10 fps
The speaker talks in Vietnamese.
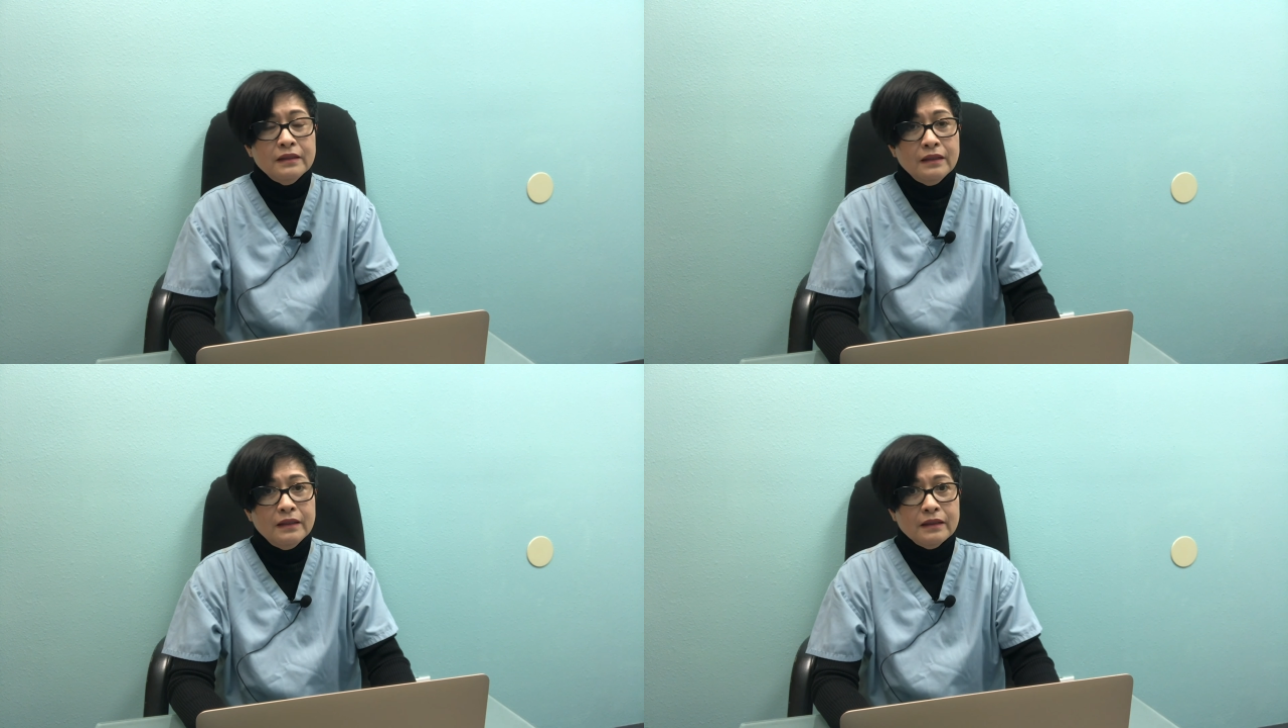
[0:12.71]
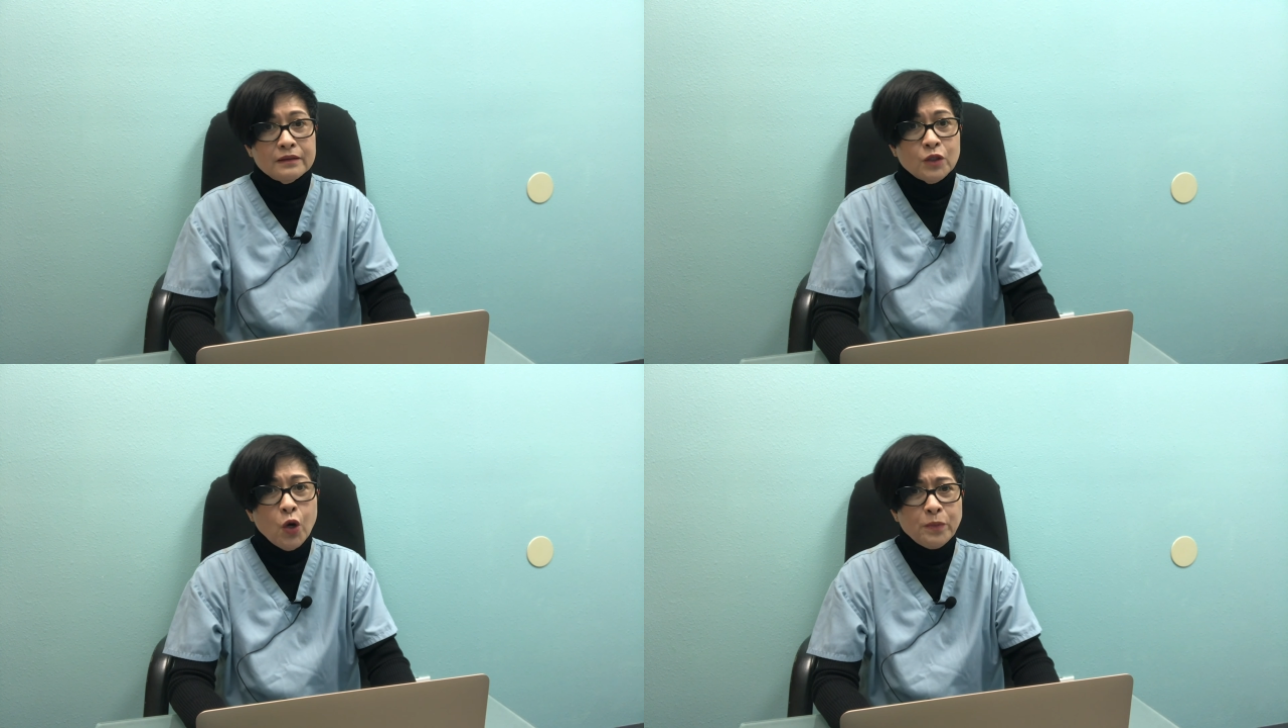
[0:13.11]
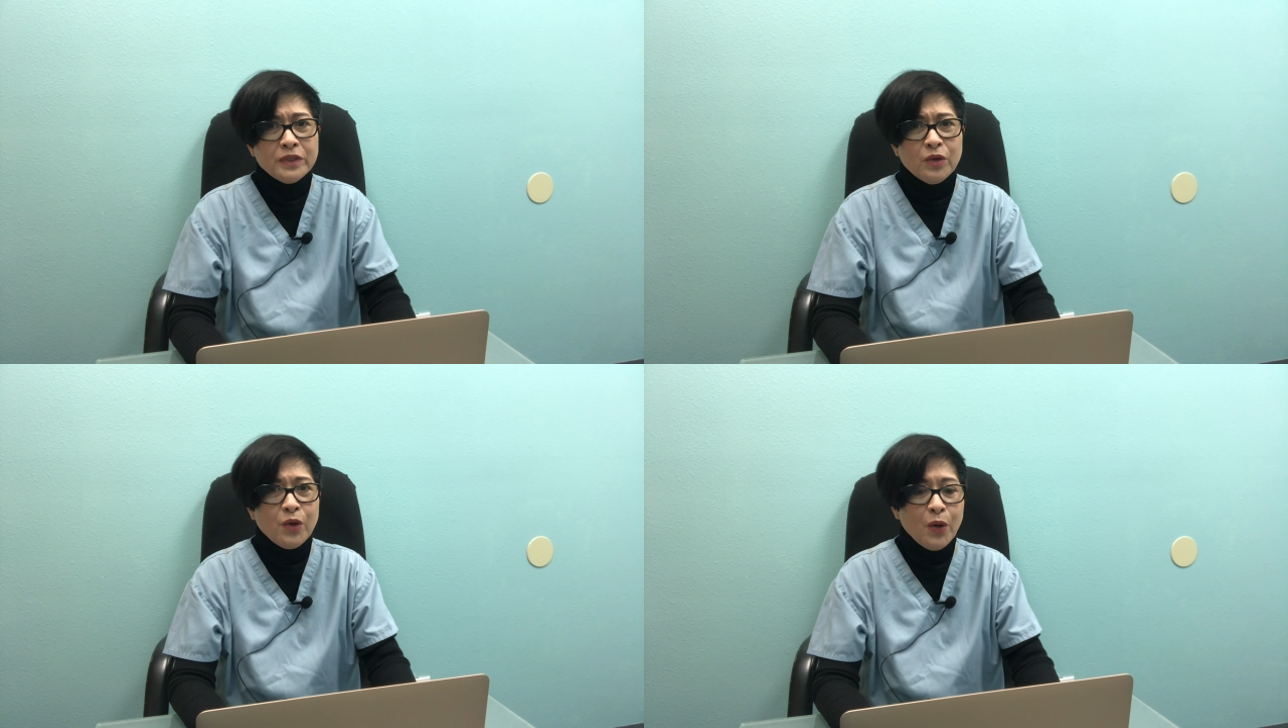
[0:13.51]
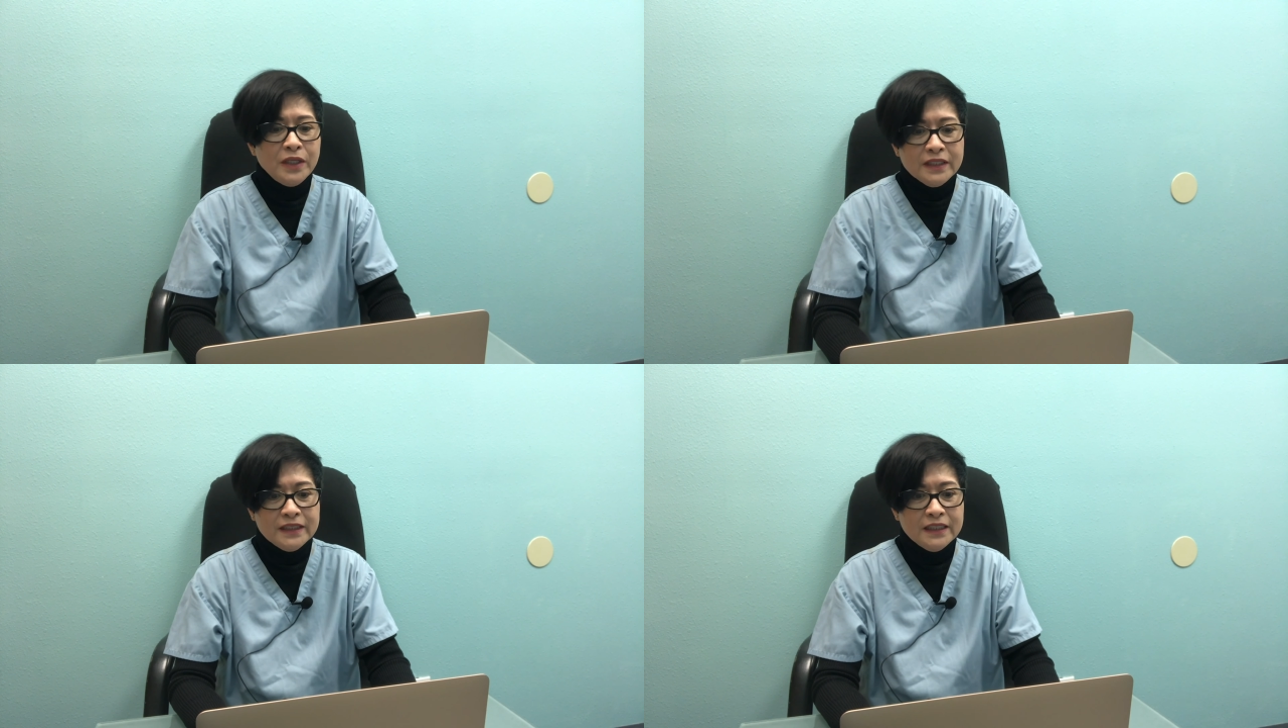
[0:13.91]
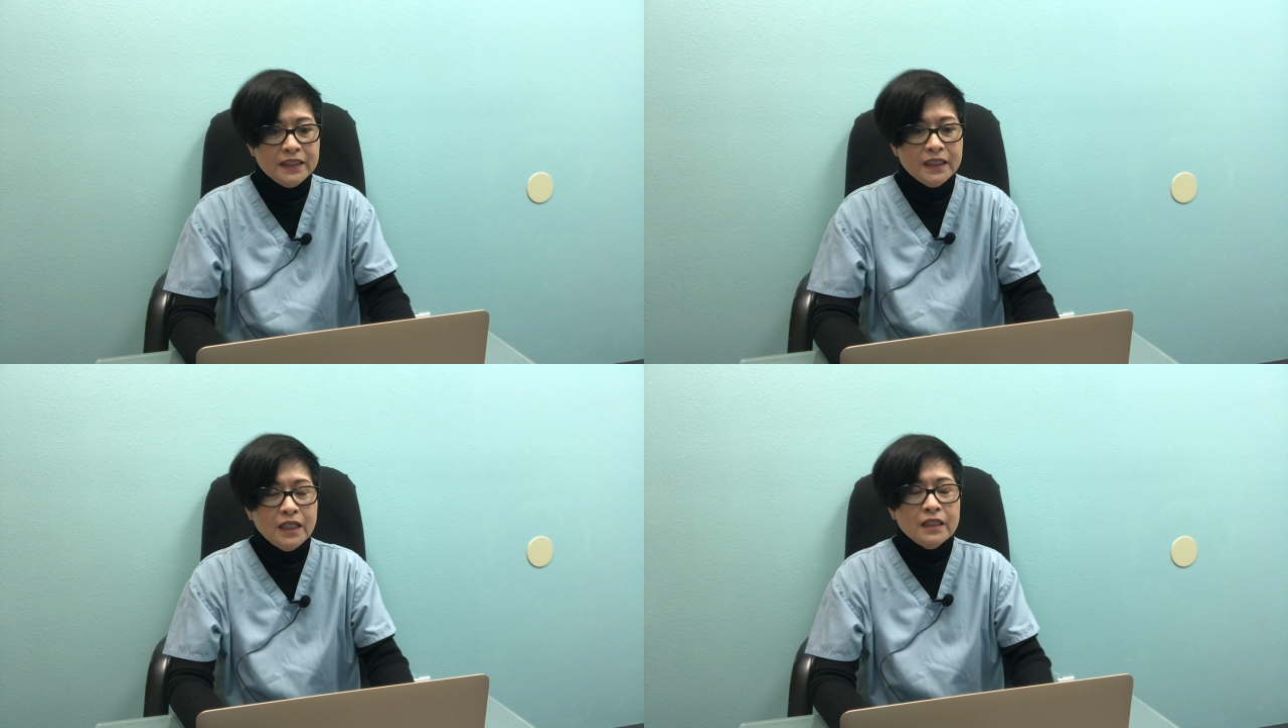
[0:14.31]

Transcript: à, khớp đầu gối là gì.